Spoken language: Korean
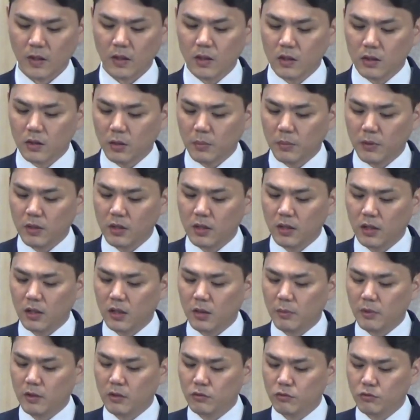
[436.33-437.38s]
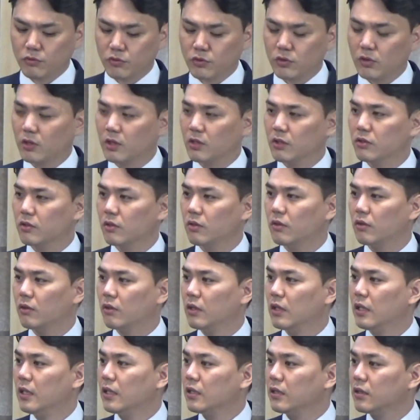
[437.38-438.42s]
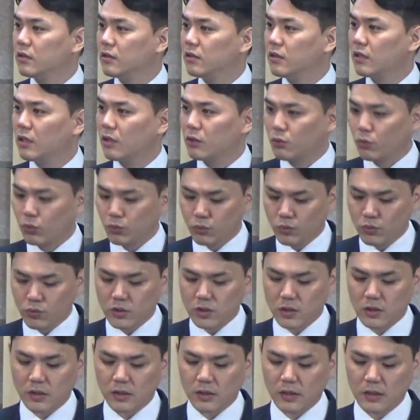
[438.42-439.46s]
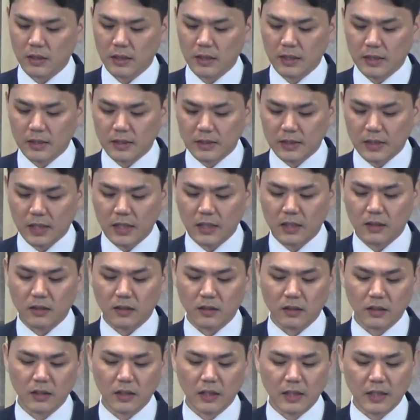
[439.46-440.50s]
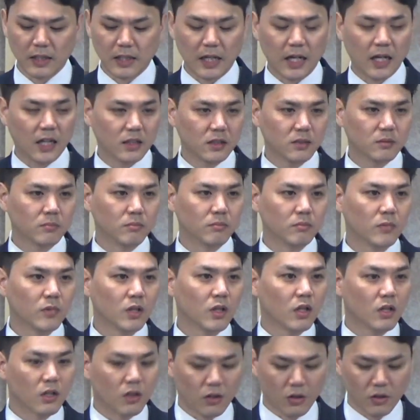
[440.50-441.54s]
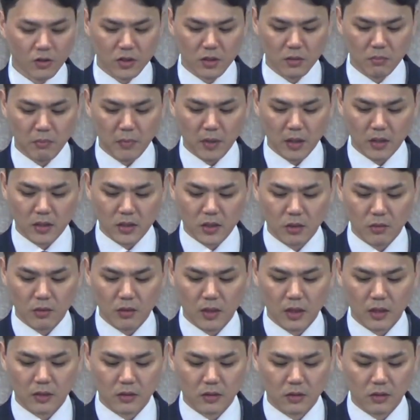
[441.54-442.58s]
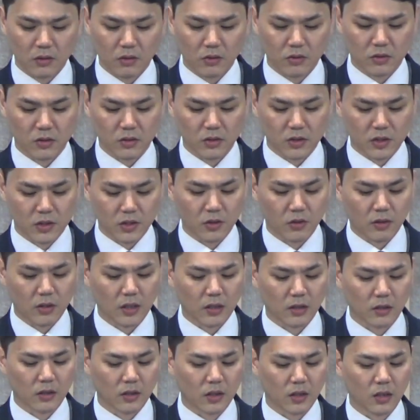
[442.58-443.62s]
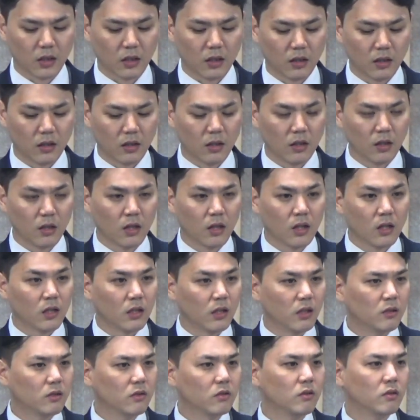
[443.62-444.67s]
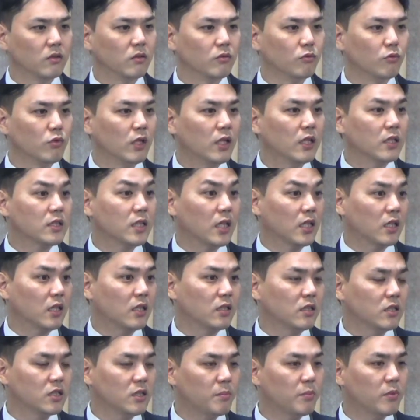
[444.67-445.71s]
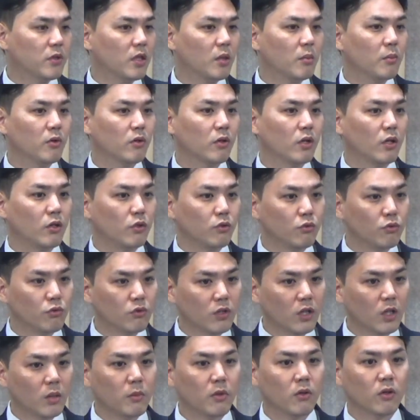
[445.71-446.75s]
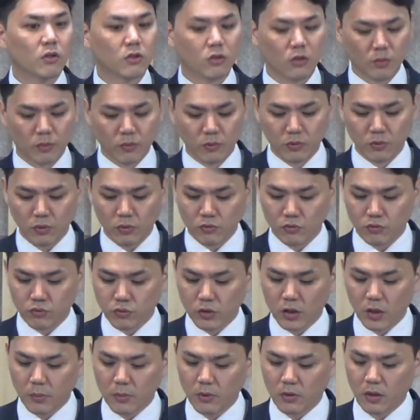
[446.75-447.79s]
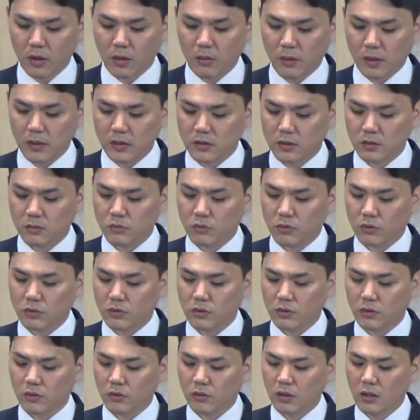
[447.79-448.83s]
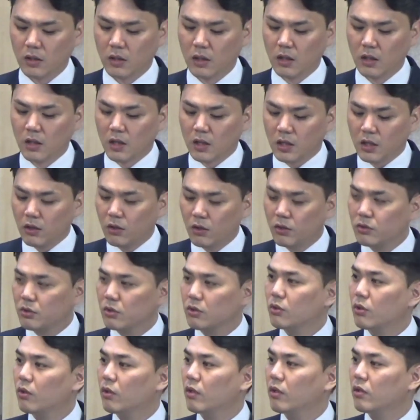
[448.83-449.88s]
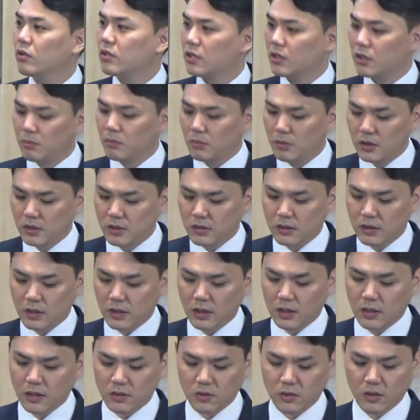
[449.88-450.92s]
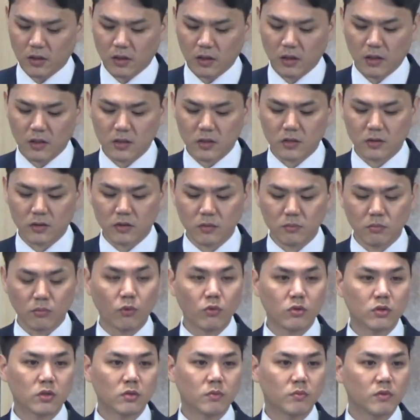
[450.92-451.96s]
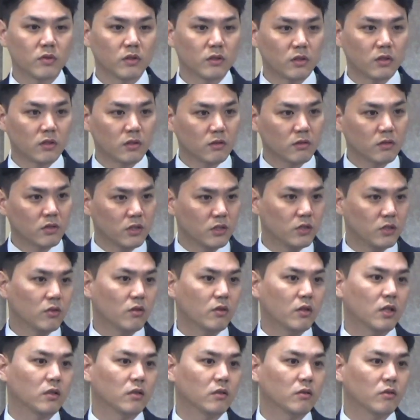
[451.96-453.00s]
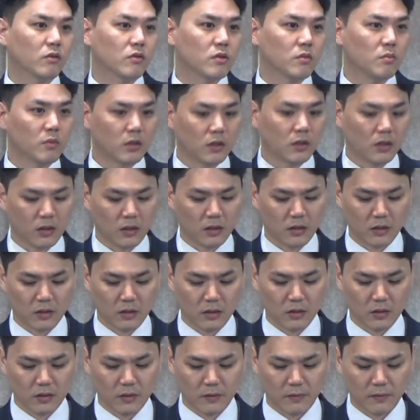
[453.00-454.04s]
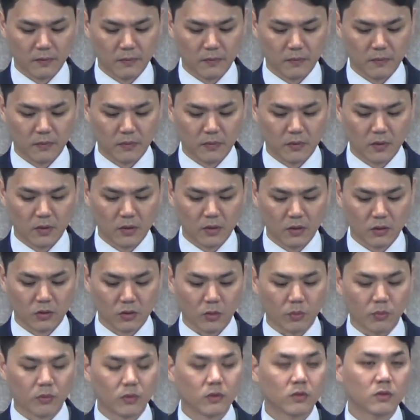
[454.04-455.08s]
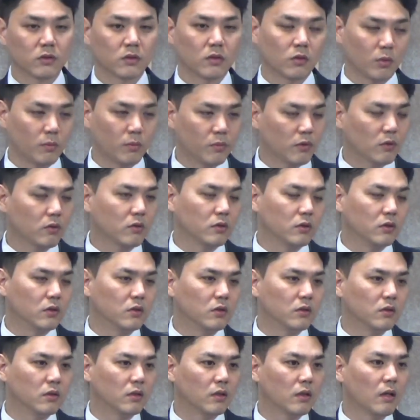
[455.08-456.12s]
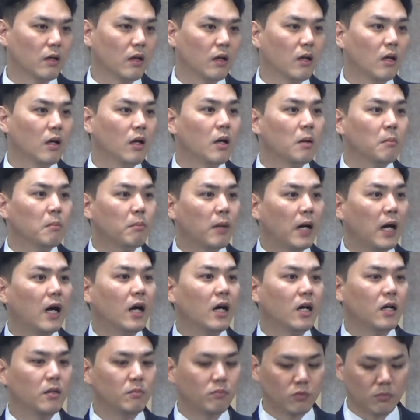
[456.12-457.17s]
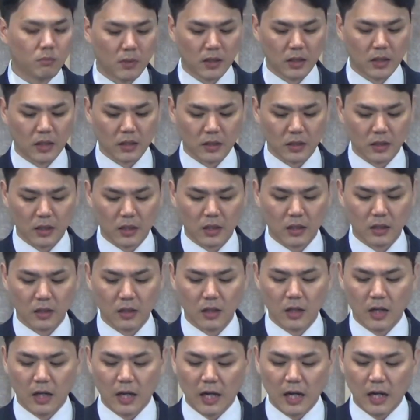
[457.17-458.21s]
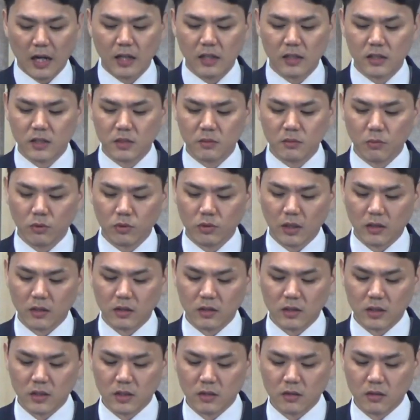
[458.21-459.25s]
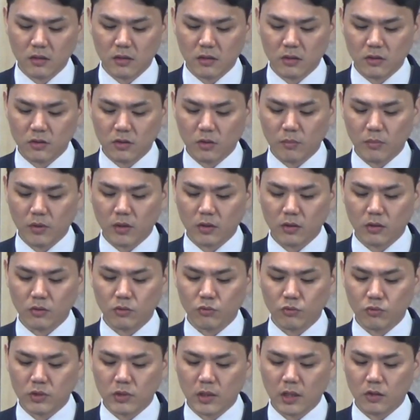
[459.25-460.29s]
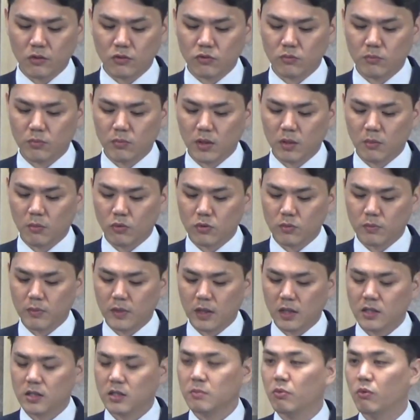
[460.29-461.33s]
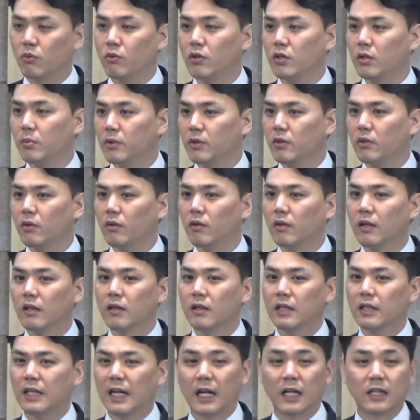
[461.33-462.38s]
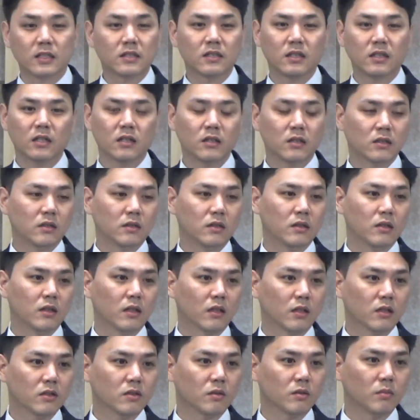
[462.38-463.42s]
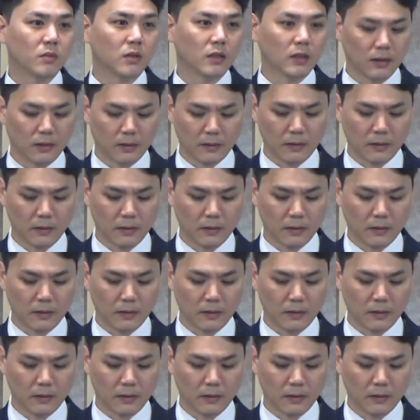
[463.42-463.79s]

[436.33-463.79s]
특별히 예레미야는 9절에서 그들의 도둑질, 살인, 간음, 거짓 맹세와 같은 것을 지적하는데 이는 우리가 잘 아는 10계명의 6계명에서부터 9계명의 말씀으로서 이것을 통하여 지금 이스라엘에서 행해지는 모습을 지적하는 것입니다. 그, 더불어 그들은 바알뿐만 아니라 알지 못하는 신들을 섬기는 우상 숭배 모습까지 보이며 가증한 일을 행했습니다.